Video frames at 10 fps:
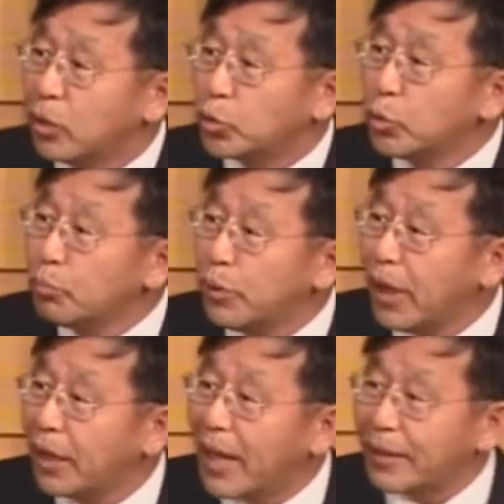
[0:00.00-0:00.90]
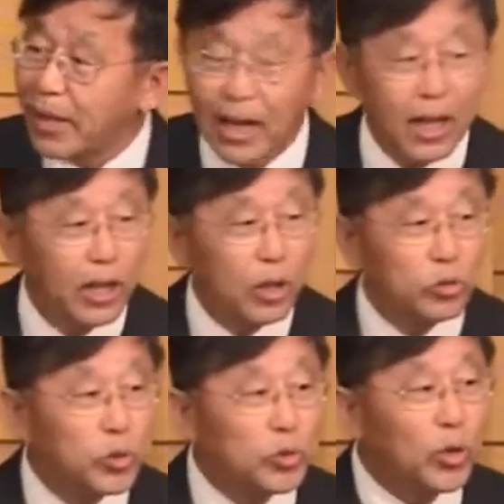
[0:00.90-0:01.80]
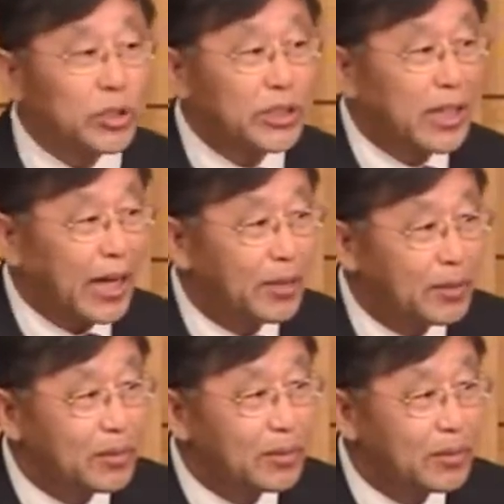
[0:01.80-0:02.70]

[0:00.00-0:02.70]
준비해 놨다가 준 것일까요?